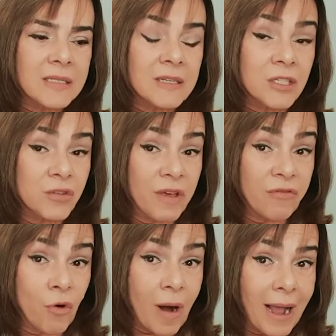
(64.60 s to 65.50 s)
estiver
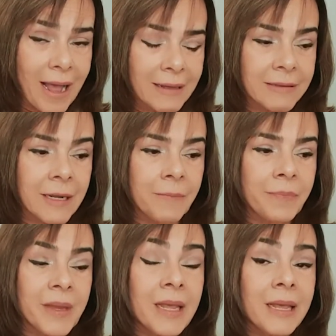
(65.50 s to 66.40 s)
focada
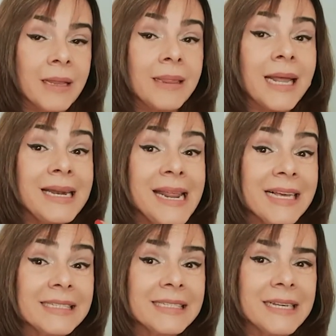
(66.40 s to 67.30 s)
na
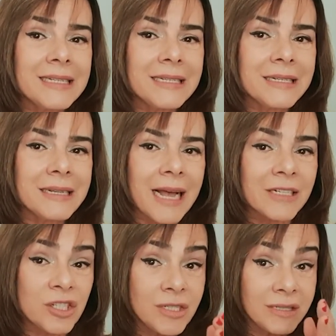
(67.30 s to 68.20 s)

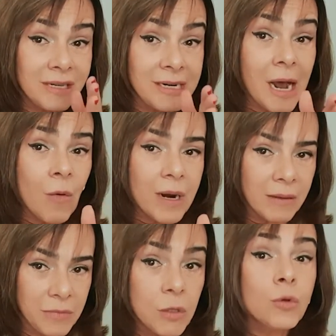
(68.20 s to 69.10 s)
necessidade de trilhar o
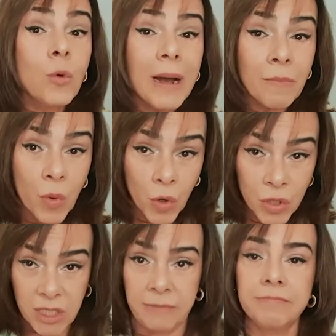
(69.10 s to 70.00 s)
caminho do
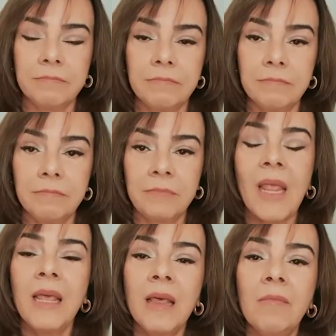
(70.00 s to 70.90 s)
amor,
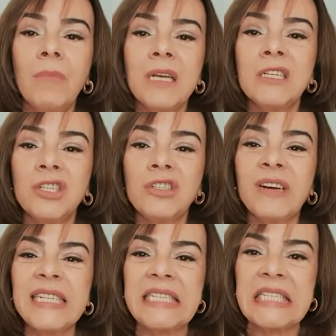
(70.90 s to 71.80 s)
mais a gente
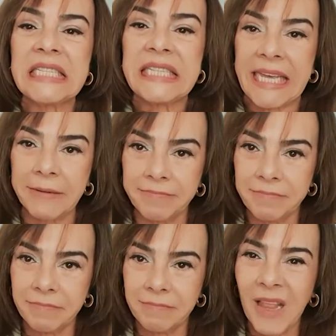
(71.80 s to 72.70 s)
vai se ter
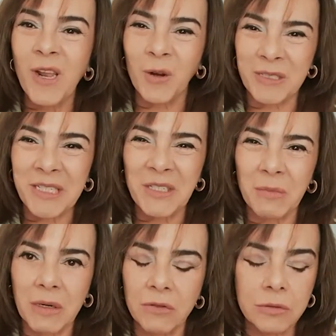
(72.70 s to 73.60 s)
em nossas mãos.